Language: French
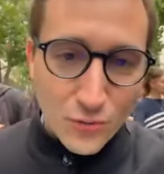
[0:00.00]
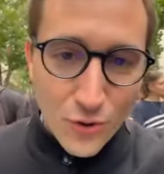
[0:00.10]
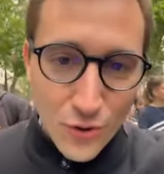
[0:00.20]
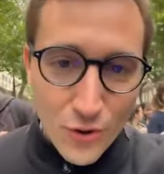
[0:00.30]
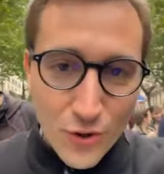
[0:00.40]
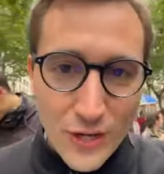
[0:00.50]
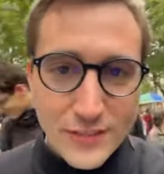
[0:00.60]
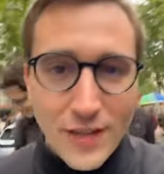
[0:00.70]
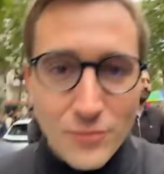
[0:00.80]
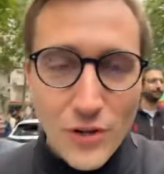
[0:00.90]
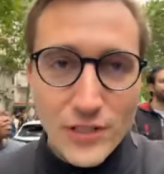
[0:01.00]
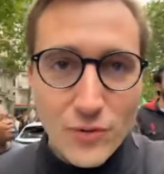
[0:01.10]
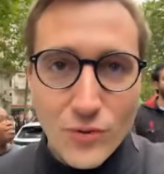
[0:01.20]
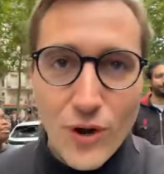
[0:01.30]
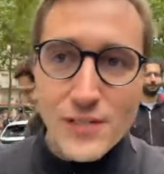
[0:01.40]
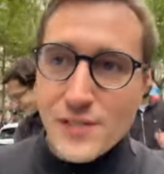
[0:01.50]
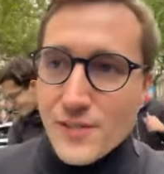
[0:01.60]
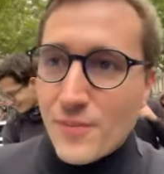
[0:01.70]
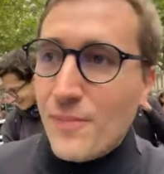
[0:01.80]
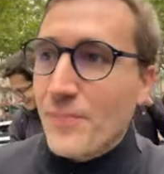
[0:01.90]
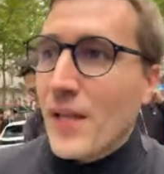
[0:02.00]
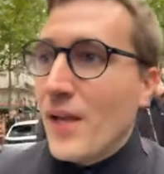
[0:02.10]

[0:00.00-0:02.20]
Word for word: contre euh, l'extrême droite et contre le racisme.